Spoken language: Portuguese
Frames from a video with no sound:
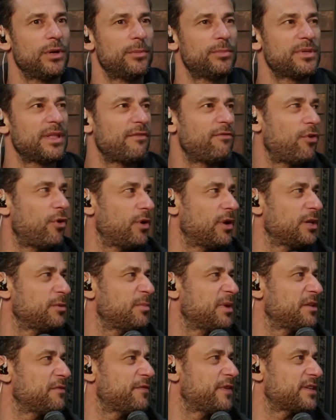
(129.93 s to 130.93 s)
eu lembro que estava
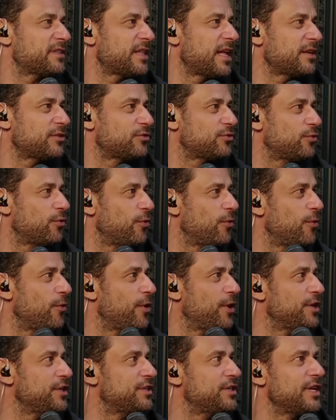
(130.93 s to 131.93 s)
rolando
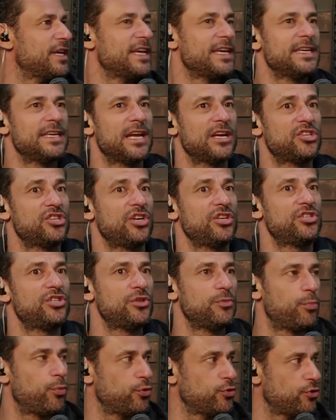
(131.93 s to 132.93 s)
manifestações, e a gente
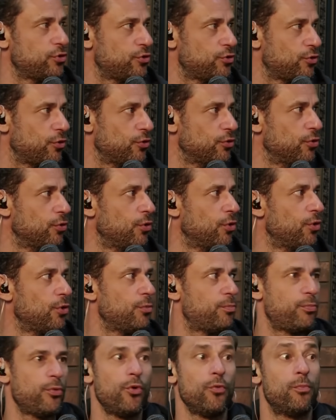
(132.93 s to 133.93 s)
se
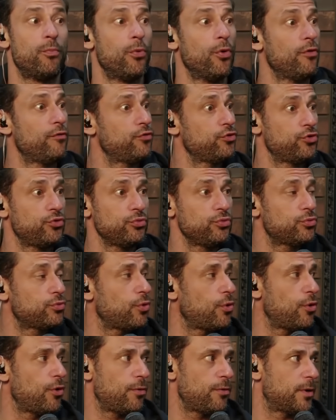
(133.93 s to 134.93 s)
posicionou. Pô, o povo
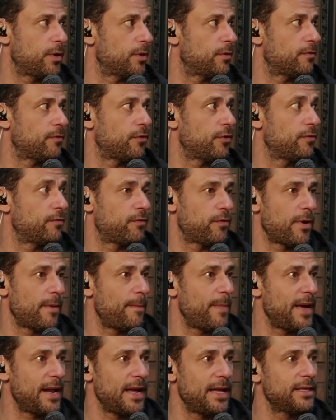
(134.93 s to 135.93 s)
juntou, mano. Foi, foi uma
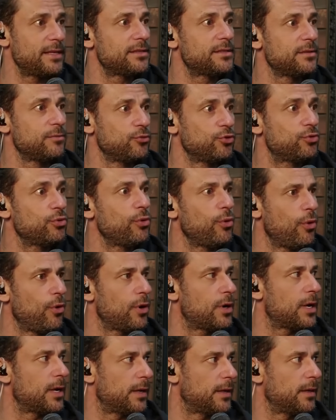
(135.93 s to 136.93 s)
parada assim muito
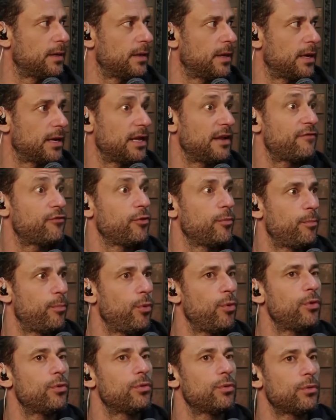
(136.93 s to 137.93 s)
louca. Ela falou,
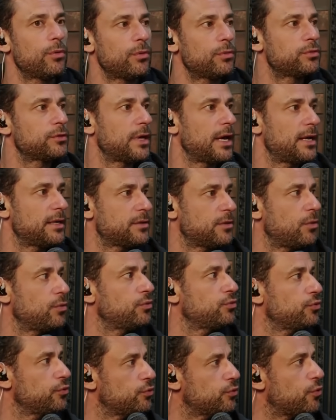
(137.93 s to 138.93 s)
pô, os caras
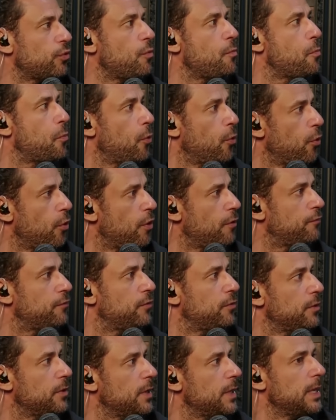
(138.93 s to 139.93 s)
estão junto com o
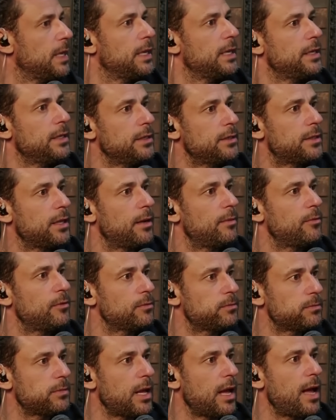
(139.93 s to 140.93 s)
povo, e
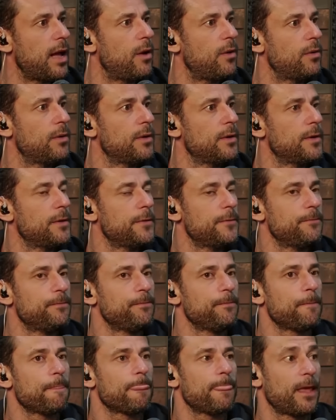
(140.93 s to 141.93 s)
tamo tal.
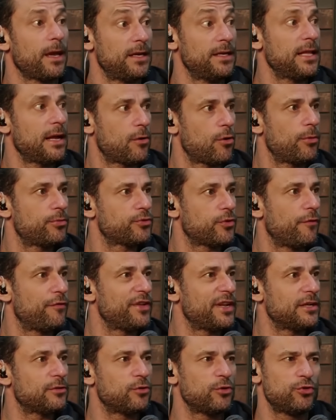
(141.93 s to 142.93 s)
E na Copa das
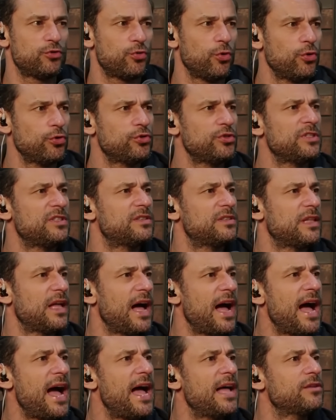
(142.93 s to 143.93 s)
Confederações, todos os
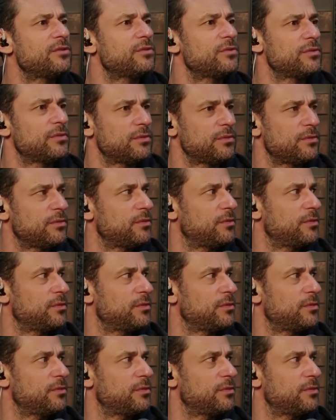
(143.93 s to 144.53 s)
estádios,